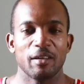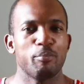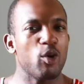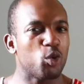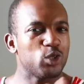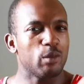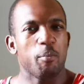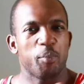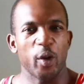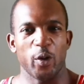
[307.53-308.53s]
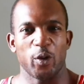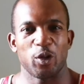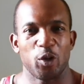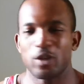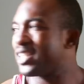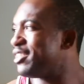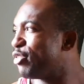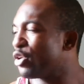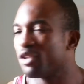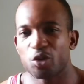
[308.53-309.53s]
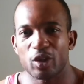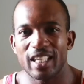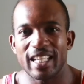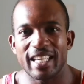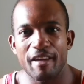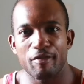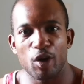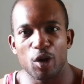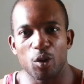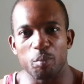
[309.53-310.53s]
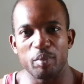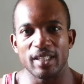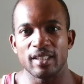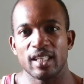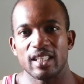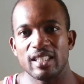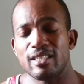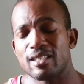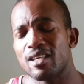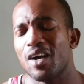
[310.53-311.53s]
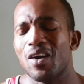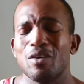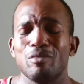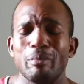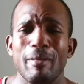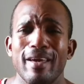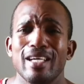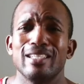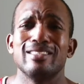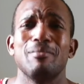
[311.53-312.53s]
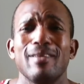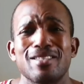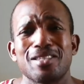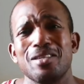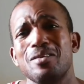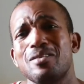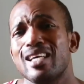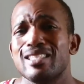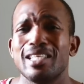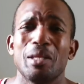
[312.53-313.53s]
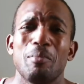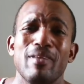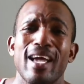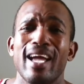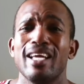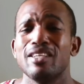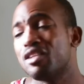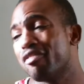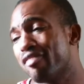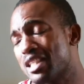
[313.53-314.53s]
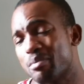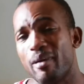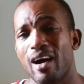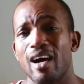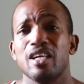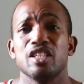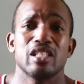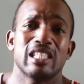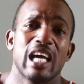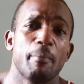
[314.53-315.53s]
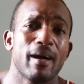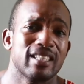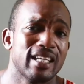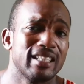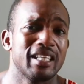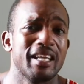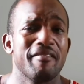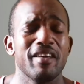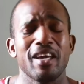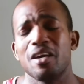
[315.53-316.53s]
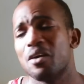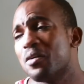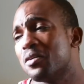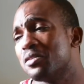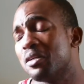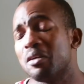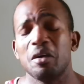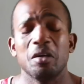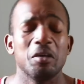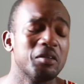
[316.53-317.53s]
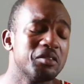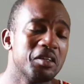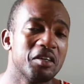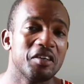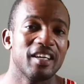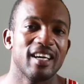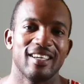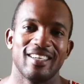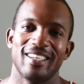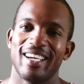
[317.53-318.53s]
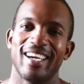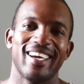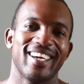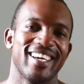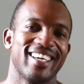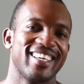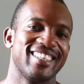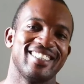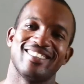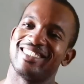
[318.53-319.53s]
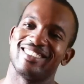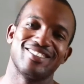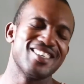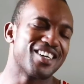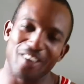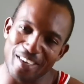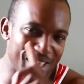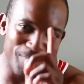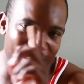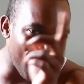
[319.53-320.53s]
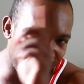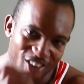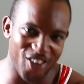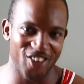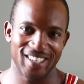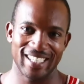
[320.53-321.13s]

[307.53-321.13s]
Beaucoup d'hommes ont peur. Lorsqu'ils font un truc qui énerve leur copine, ils disent Oh bébé, je m'excuse, s'il te plaît, ne te fâche pas, je ne savais pas que ça allait t'énerver, oh non, oh non. Hey Vous ne connaissez pas encore.